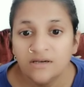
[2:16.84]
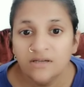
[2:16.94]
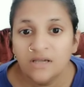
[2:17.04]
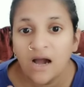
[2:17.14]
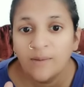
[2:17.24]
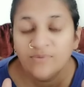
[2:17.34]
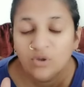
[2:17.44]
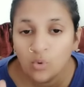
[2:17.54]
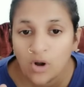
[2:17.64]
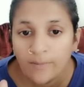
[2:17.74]
या आप
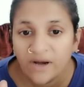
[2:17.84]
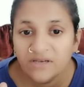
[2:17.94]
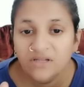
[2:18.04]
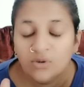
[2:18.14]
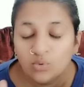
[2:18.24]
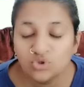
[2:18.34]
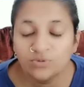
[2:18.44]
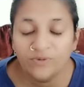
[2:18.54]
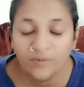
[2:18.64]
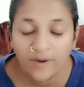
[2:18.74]
योगा मानिए कुछ
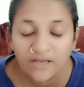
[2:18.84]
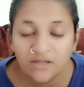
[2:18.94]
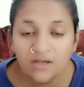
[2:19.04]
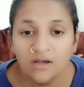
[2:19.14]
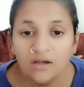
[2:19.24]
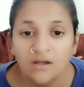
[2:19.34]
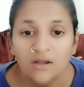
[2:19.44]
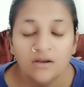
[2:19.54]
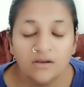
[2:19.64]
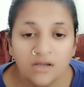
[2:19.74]
भी मानिए
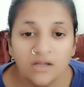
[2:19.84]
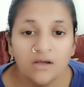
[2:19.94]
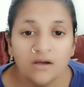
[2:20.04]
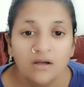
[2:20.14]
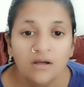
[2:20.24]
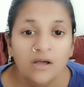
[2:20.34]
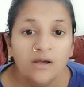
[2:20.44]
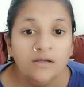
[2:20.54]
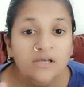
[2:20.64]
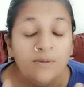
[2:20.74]
ठीक है ना
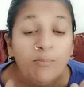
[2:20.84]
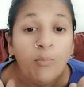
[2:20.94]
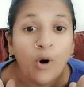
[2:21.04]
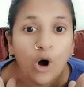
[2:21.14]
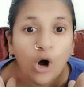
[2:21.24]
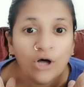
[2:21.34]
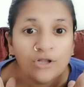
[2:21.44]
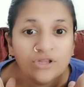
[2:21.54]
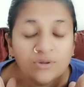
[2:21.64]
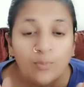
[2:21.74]
ये
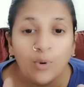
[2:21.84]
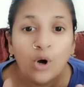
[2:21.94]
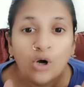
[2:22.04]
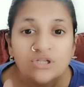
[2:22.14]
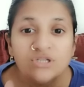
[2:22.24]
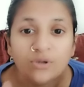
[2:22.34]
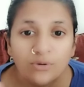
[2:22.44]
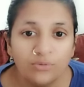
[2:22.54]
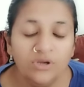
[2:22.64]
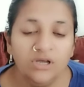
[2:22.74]
बहुत बहुत
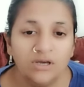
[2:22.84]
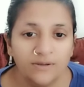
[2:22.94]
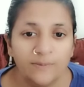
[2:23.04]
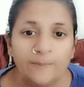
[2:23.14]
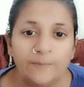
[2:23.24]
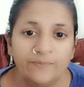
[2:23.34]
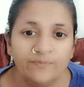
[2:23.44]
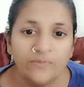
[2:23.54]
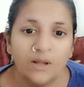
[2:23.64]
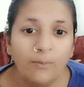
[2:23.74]
ज़रूरी है
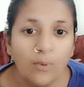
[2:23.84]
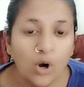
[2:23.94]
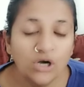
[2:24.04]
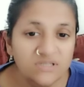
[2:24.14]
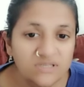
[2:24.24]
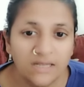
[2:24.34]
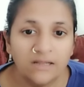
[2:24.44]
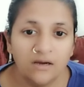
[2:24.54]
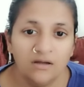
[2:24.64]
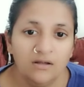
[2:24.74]
बहुत
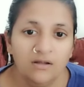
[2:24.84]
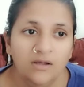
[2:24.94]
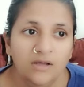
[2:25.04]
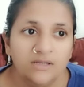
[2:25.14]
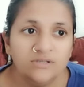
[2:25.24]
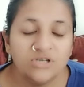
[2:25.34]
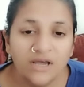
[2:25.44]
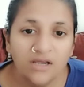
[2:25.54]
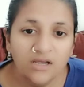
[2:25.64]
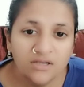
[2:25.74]
ज़्यादा
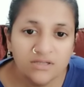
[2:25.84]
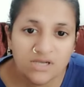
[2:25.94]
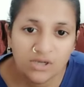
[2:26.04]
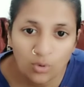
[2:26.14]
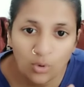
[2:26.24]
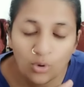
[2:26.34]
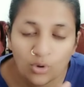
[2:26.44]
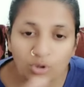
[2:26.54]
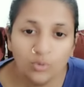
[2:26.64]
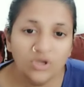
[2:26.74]
चाहे किसी को
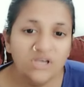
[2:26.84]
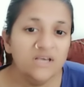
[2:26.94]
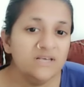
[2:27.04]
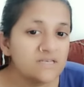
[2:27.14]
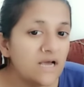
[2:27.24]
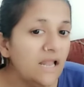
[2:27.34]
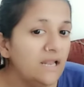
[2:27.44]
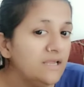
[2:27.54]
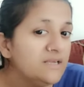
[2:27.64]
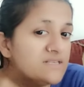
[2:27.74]
क्योंकि इसका
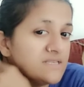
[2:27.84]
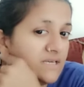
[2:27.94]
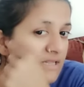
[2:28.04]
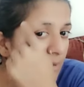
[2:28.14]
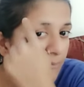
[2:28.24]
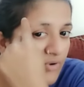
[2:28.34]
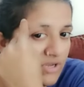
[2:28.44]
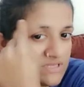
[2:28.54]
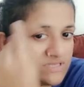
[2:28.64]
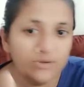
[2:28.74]
लिंक सीधा
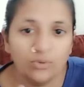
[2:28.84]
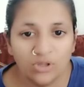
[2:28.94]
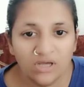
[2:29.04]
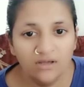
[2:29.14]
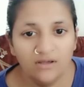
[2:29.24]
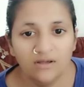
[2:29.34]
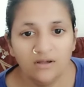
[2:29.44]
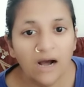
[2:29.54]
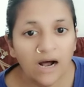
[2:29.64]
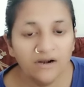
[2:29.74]
ब्रेन से होता है
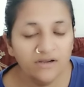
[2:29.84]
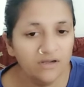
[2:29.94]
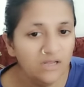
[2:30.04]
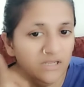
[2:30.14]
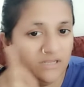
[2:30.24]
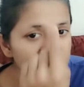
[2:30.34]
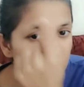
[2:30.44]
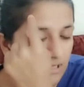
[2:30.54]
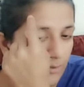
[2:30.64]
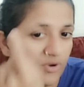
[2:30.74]
हार्ट का लिंक
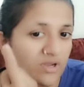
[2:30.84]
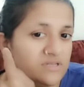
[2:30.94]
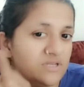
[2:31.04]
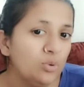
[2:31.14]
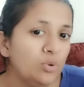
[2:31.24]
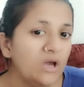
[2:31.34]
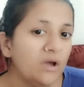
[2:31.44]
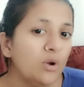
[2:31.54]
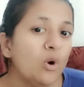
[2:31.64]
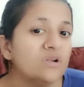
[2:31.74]
सीधा ब्रेन से होता
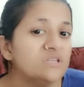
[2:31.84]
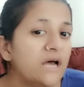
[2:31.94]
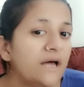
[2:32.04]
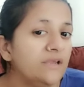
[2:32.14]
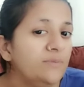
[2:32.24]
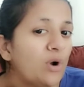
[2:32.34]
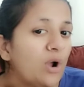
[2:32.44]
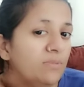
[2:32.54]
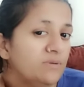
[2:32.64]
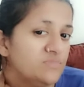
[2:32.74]
है और सारी
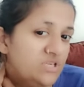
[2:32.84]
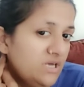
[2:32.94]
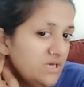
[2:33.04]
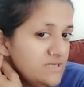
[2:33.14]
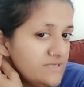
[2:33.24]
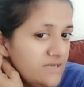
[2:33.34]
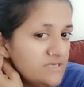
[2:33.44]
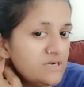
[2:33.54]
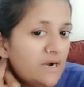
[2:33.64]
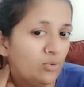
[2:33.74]
प्रॉब्लम्स यहीं से
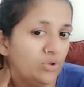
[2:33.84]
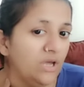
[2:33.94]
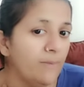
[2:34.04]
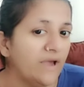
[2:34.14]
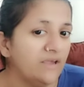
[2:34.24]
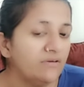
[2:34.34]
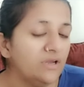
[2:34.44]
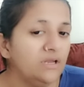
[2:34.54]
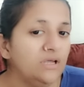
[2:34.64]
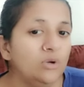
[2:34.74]
स्टार्ट होती है
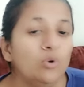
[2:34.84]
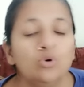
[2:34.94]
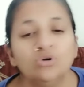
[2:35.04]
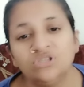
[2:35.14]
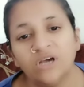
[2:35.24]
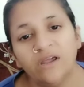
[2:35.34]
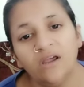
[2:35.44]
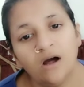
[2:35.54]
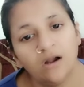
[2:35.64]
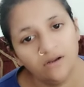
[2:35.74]
माइग्रेन की हो चाहे
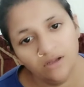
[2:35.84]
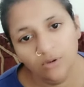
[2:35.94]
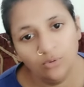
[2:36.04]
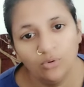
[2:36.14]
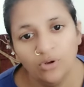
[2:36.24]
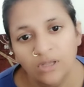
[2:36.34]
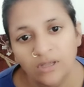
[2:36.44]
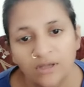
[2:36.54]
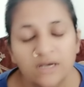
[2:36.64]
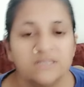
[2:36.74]
हार्ट की हो
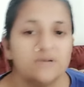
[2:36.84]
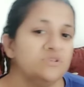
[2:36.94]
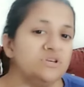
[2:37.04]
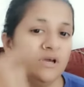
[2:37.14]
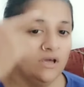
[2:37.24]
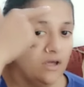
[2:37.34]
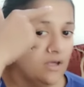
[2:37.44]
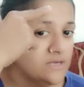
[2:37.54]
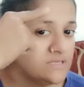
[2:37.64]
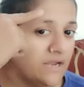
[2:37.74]
समझ गए
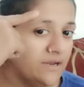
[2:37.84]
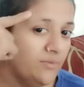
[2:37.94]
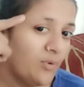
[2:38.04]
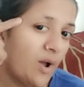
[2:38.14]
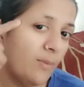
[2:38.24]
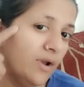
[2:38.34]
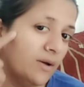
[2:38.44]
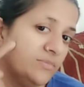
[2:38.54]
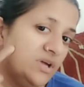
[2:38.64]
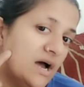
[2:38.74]
सारी
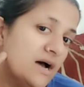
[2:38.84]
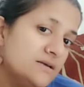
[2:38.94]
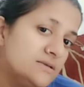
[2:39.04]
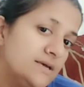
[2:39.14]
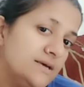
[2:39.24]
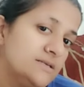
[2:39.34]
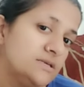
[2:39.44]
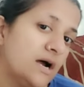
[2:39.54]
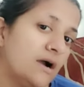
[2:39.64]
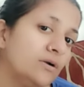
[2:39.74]
प्रॉब्लम यहाँ से
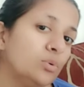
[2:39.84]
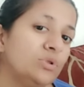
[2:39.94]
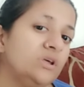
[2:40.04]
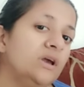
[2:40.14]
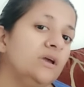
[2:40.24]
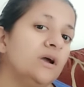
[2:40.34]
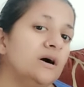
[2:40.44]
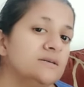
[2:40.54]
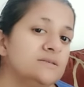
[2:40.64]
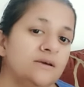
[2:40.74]
स्टार्ट होती है
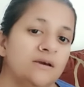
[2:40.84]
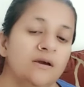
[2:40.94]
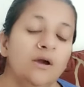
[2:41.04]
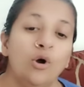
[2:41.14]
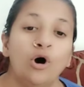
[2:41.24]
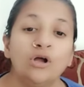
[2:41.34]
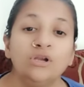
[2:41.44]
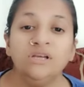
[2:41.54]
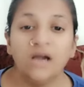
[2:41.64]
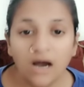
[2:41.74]
यहाँ से और
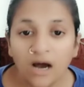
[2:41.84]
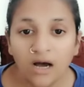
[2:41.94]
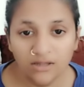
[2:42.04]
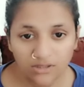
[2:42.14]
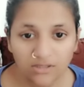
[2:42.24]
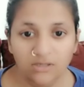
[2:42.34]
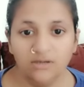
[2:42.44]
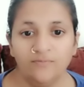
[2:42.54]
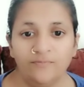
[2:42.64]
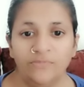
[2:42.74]
यहाँ आती है
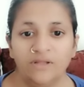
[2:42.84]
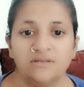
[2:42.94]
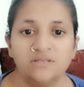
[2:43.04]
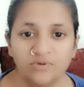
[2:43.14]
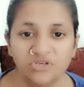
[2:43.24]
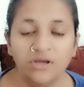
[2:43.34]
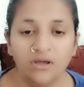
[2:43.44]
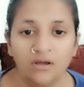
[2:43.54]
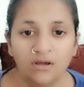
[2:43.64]
समझ गए